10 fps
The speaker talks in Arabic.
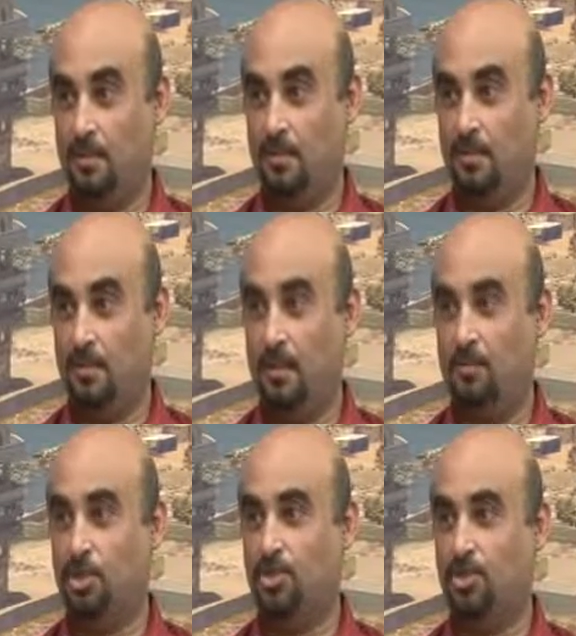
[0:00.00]

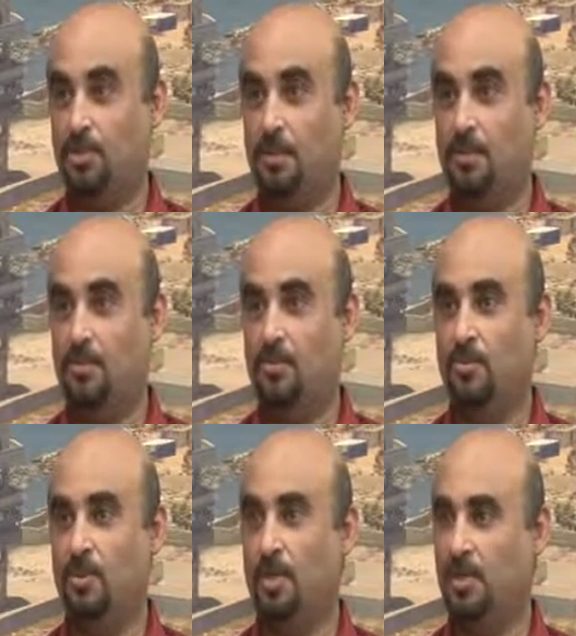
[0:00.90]
المؤشر
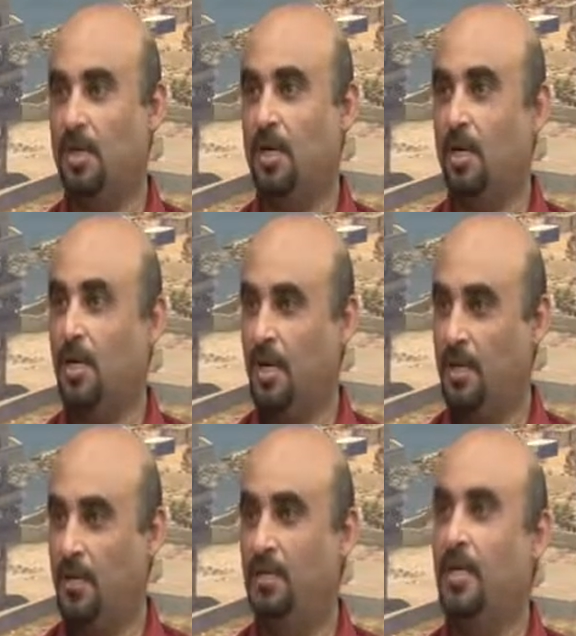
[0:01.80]
والقضاء على
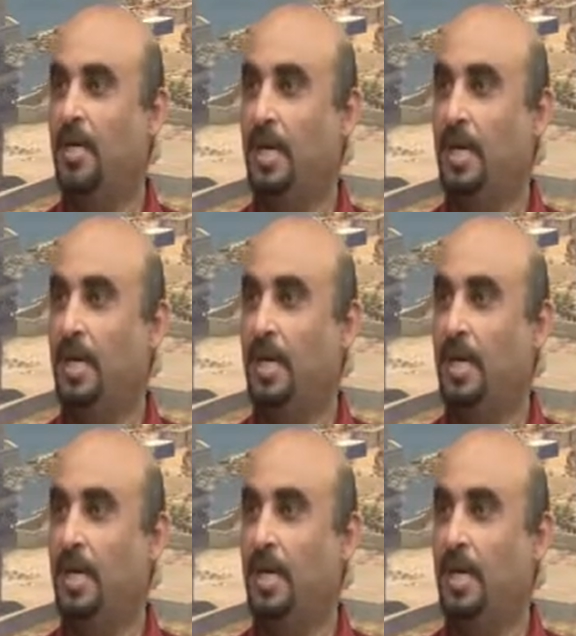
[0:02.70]
هاي